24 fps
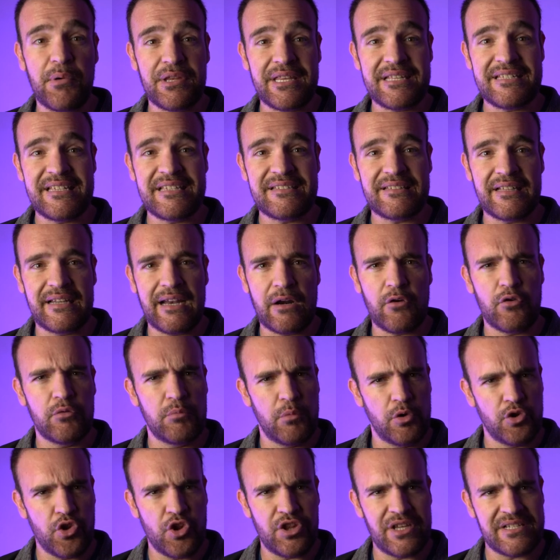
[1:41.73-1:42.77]
puedes instalar un
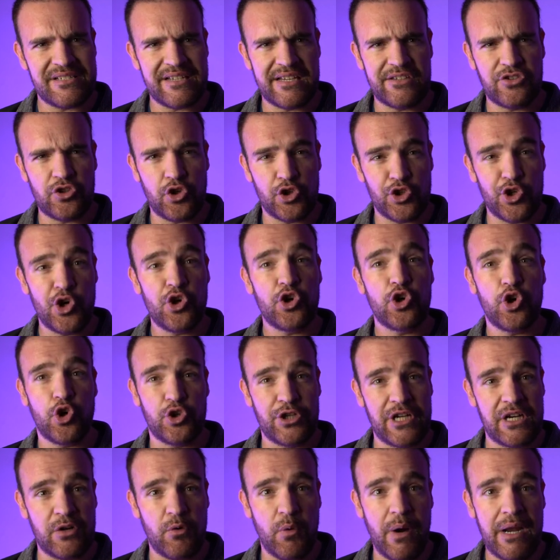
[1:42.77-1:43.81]
modo de escritorio
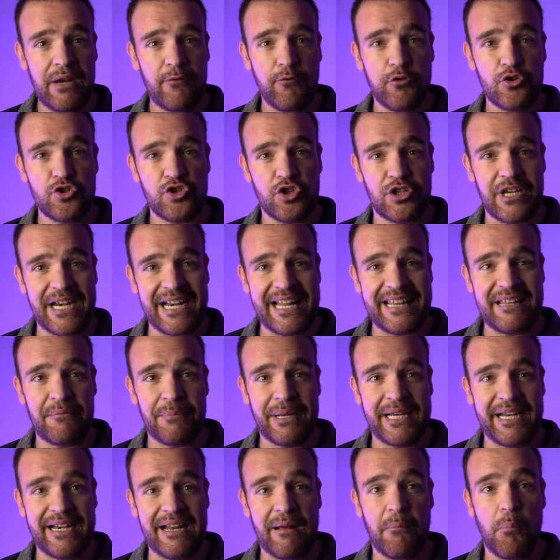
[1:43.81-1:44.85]
con el cual funcionará de
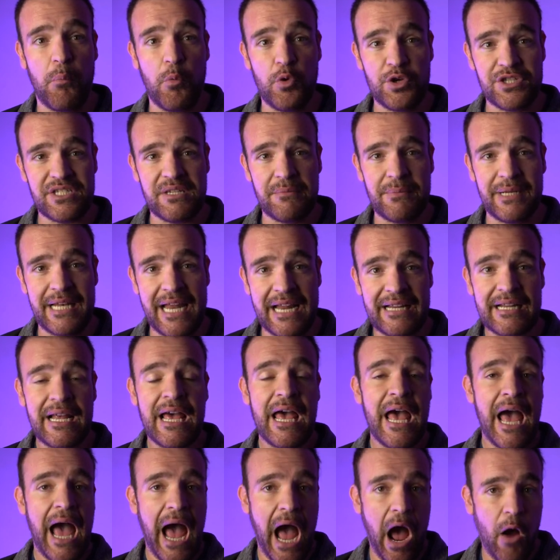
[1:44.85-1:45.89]
manera muy
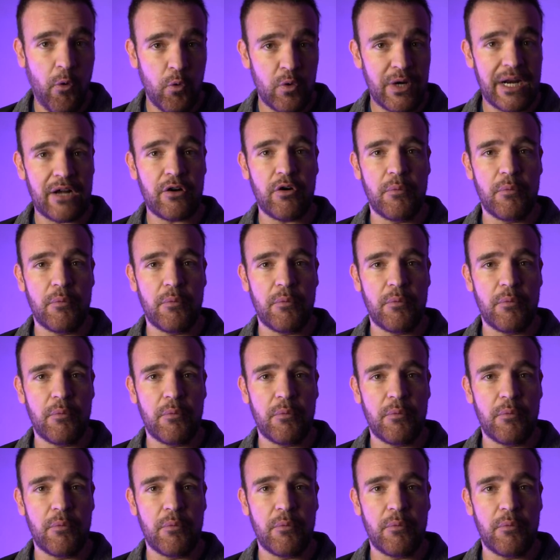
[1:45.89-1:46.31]
similar a una